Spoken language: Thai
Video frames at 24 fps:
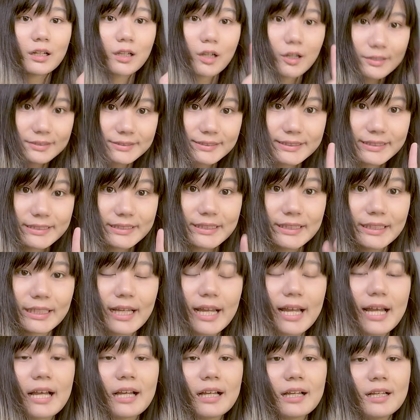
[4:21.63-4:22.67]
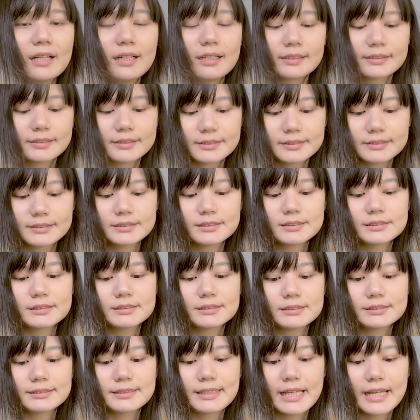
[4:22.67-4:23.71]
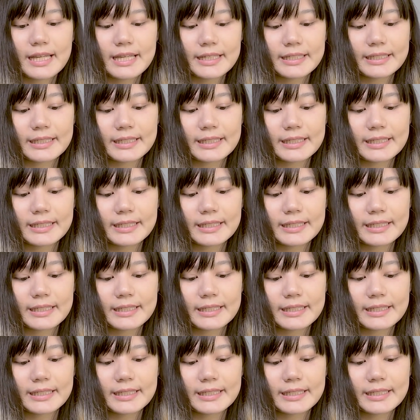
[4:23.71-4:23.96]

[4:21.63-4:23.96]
ข้อสี่ค่ะคือใน